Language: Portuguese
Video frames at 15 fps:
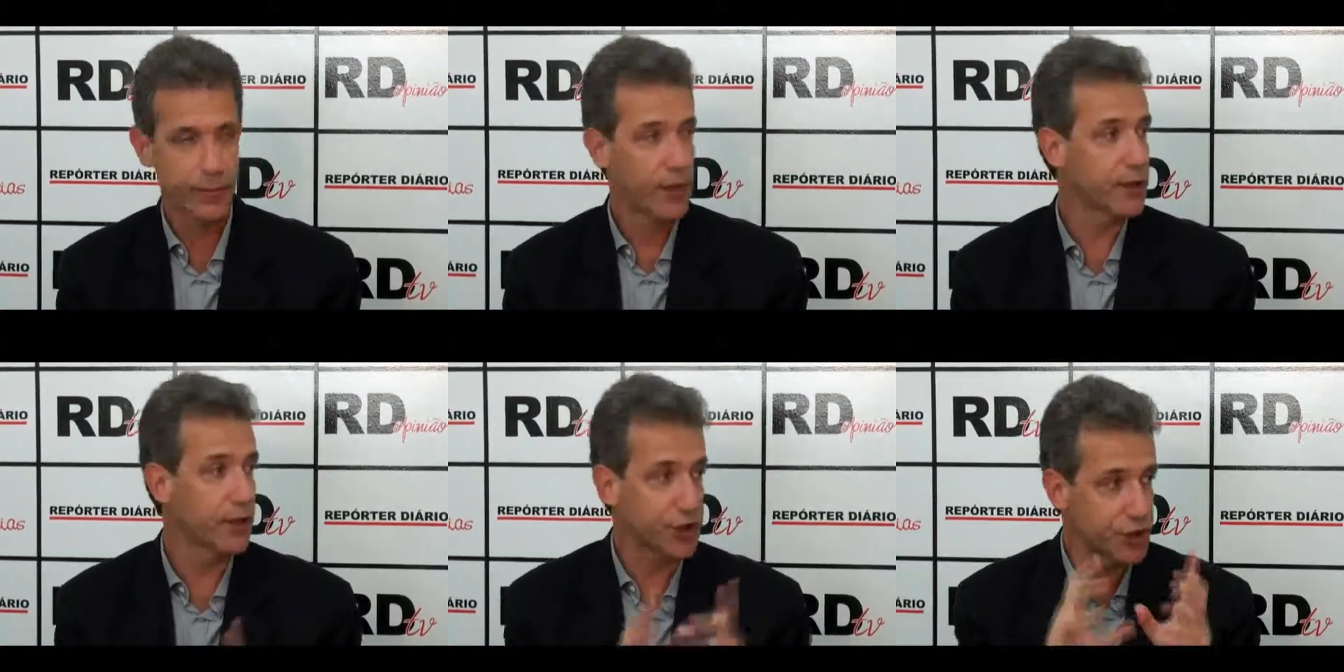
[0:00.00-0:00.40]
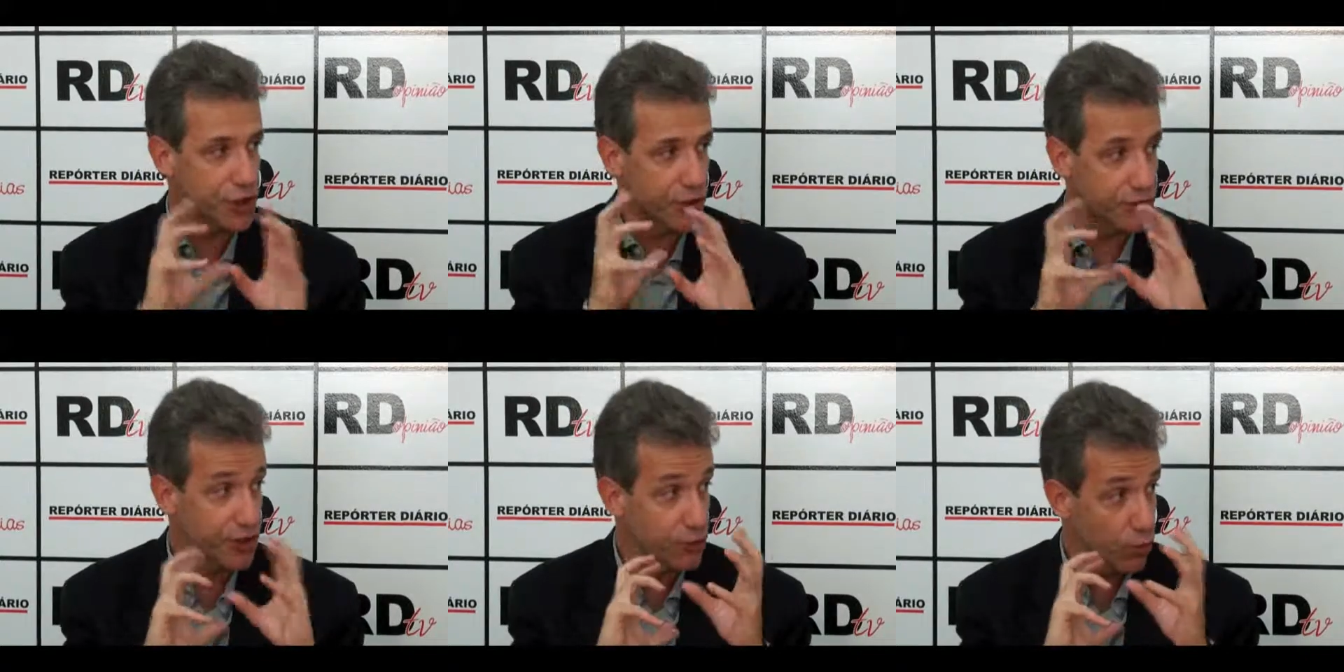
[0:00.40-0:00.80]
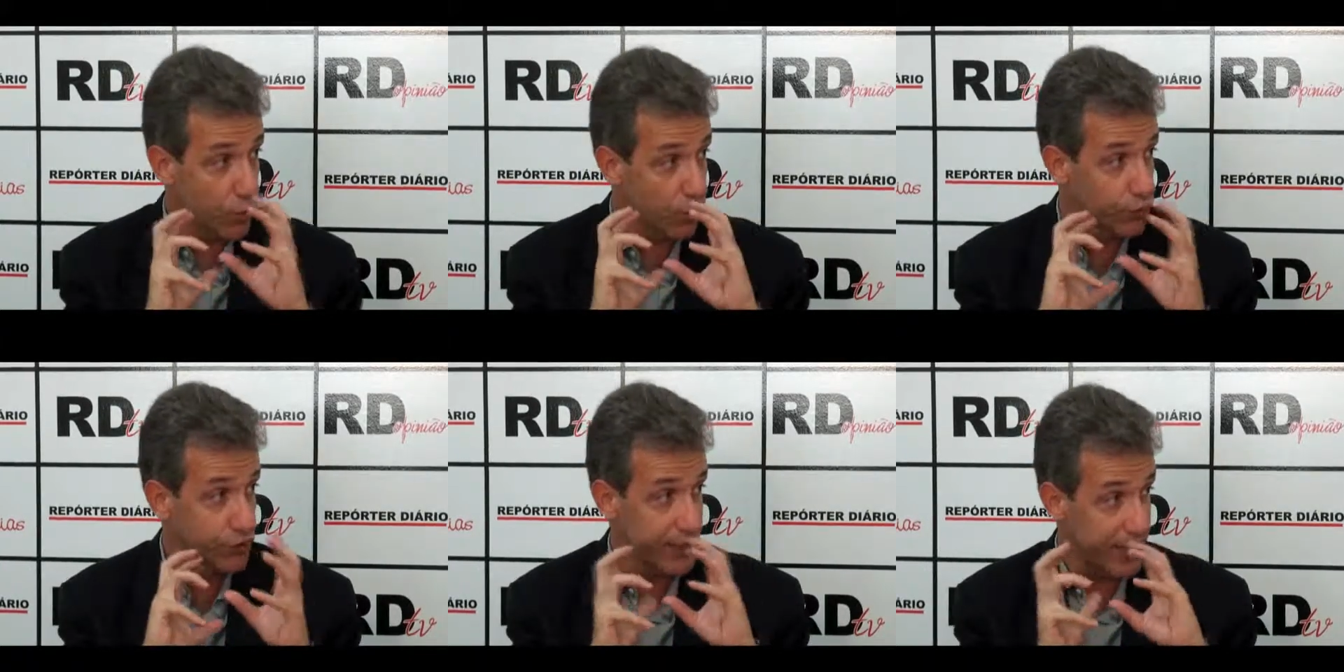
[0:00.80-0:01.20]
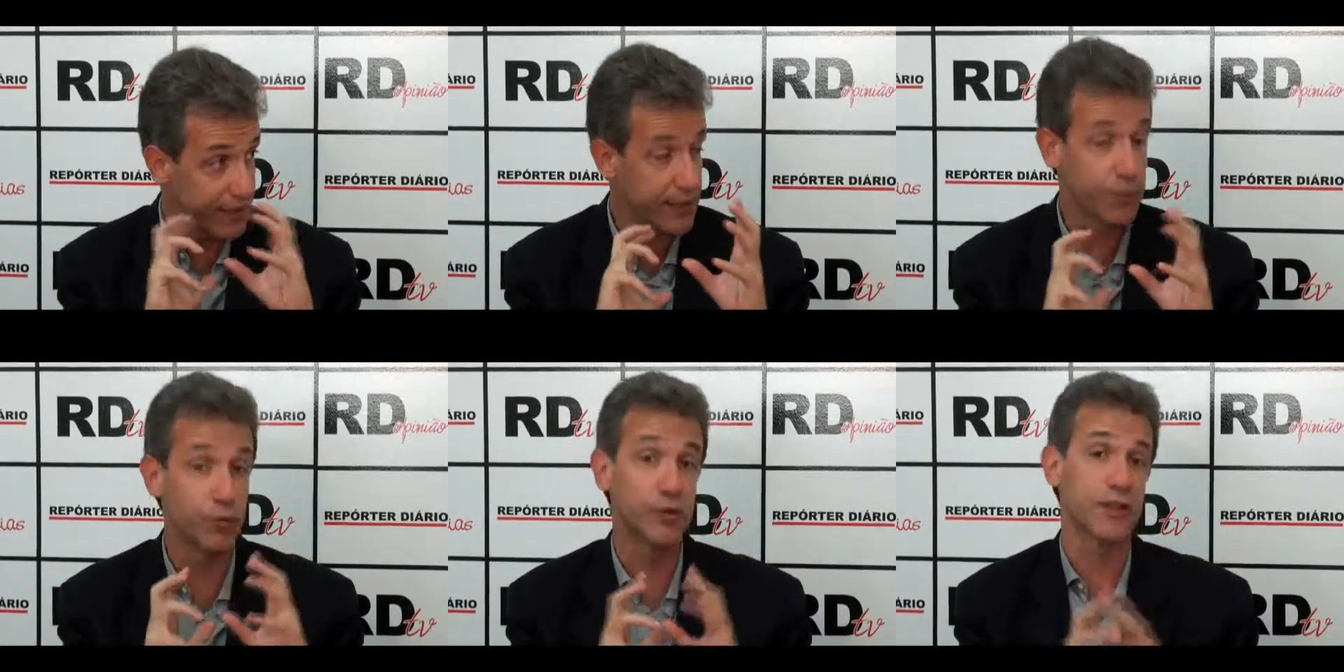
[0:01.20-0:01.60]
Então a gente às vezes não consegue
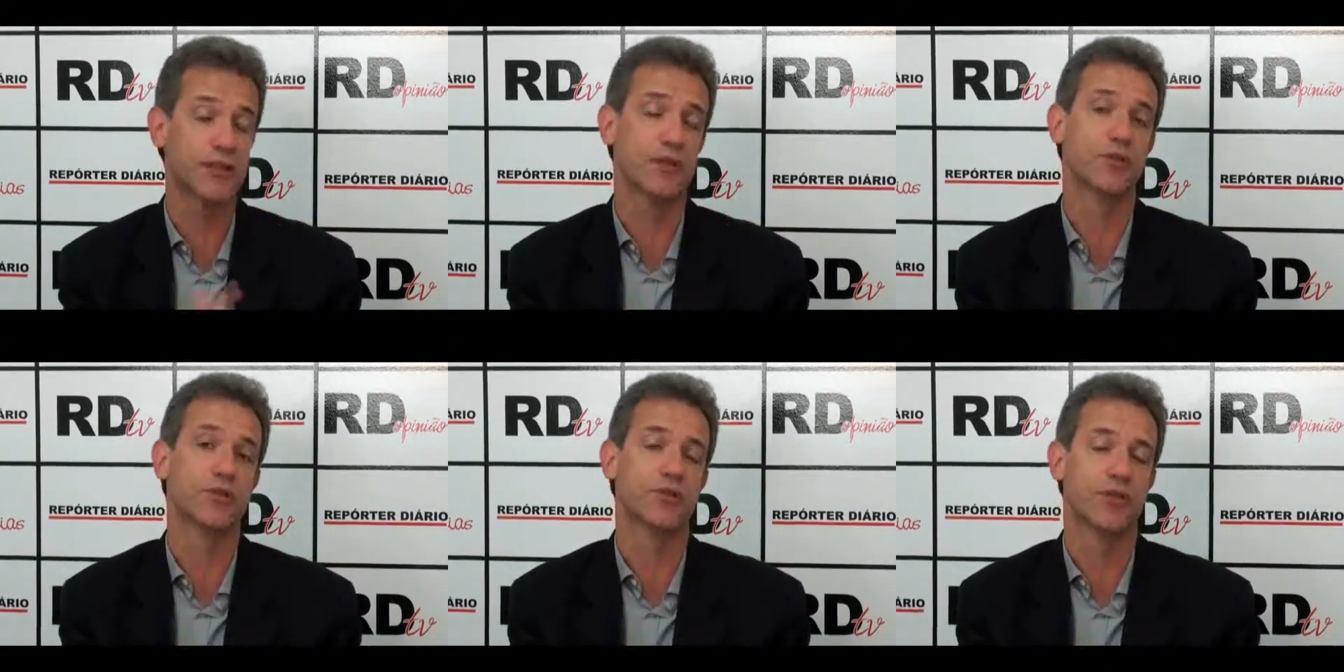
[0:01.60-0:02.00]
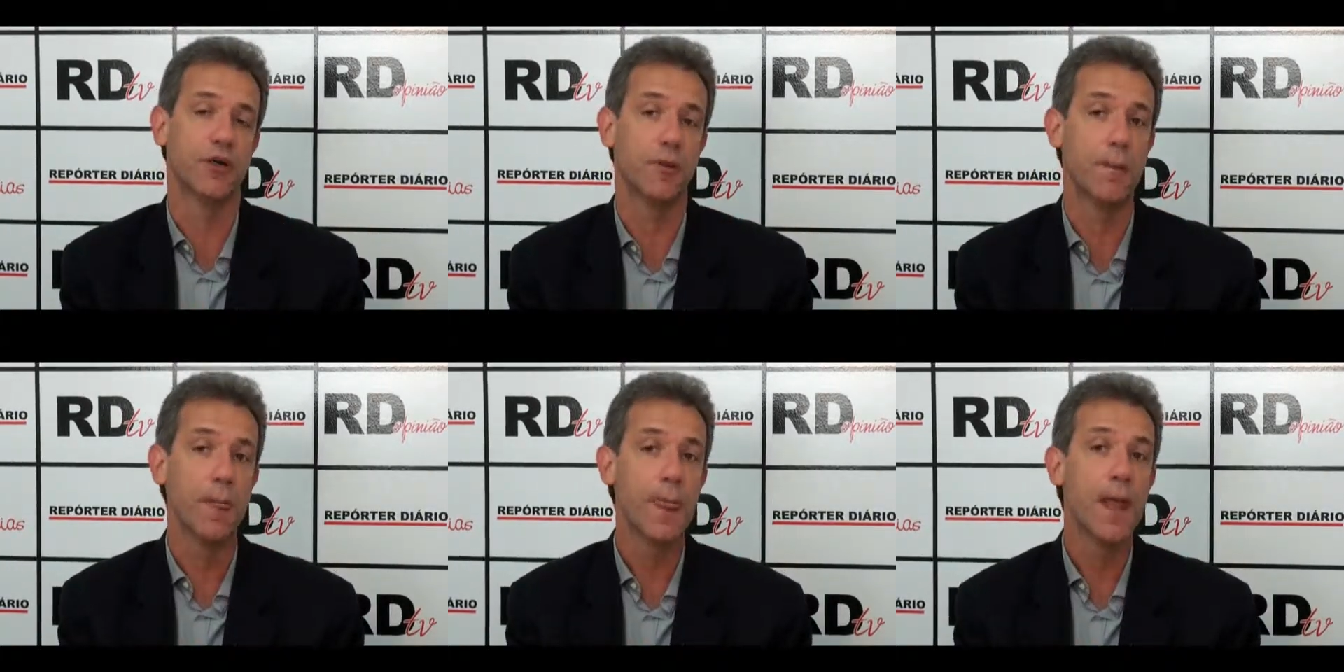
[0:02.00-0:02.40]
ter muito essa noção.